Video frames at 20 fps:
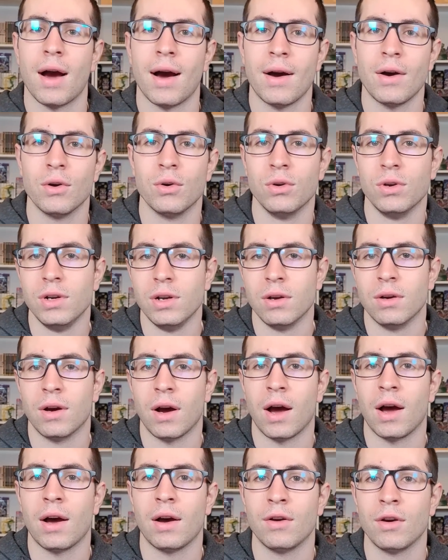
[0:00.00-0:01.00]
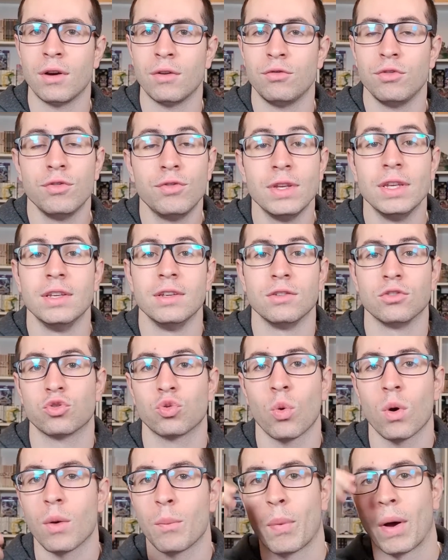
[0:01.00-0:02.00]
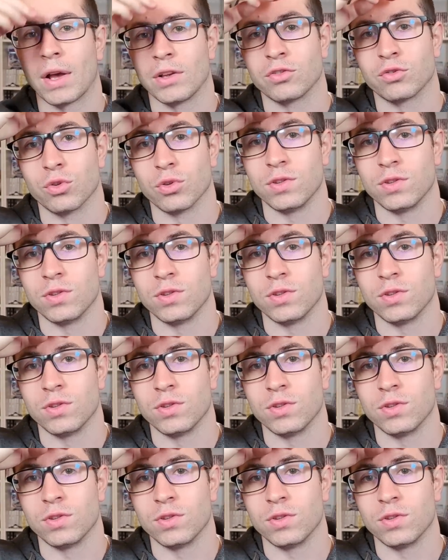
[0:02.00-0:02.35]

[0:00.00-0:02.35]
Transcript: à, ah, euh, ah, Vivi, soit parce